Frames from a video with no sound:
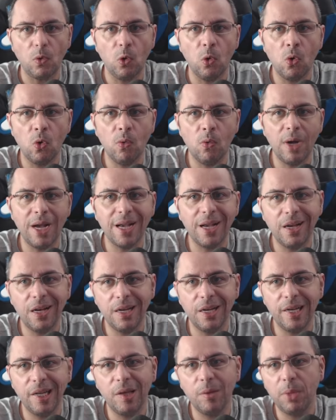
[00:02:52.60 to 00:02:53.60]
com a
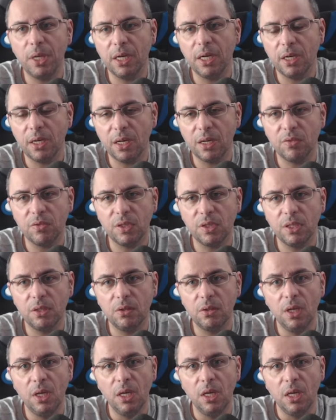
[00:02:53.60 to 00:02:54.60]
câmera,
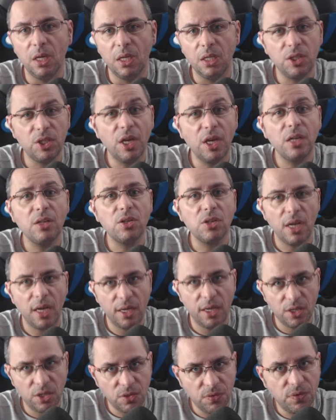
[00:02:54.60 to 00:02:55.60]
gravando. E, gente,
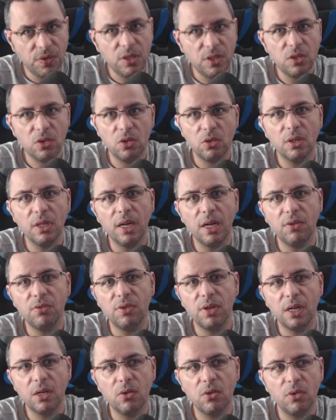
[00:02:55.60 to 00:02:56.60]
é difícil
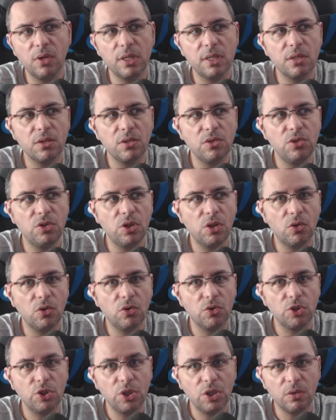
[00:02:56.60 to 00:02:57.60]
gravar coisas de
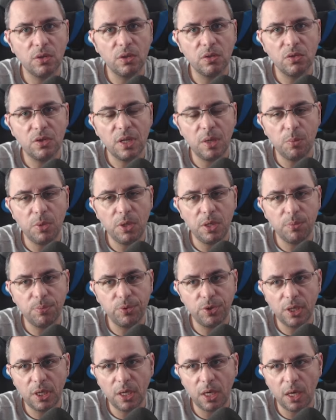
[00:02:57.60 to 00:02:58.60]
crochê, eu não sabia
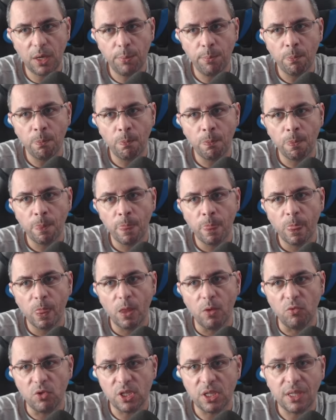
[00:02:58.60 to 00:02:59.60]
porque
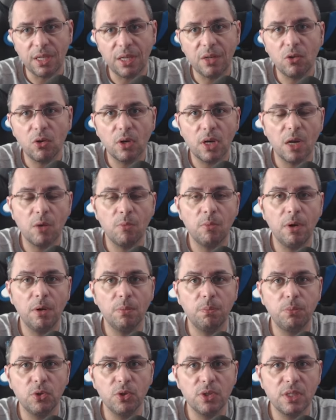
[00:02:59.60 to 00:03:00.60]
você tem que colocar numa
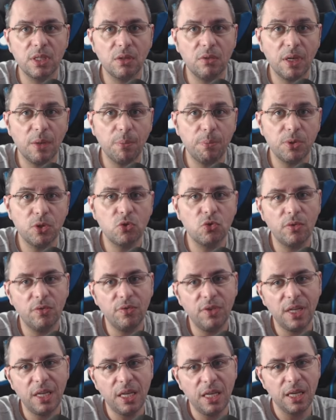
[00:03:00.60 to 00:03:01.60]
posição que a pessoa
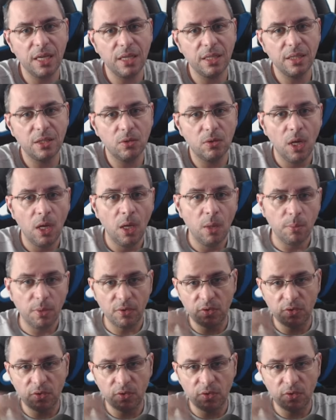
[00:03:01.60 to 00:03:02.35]
veria. Então, para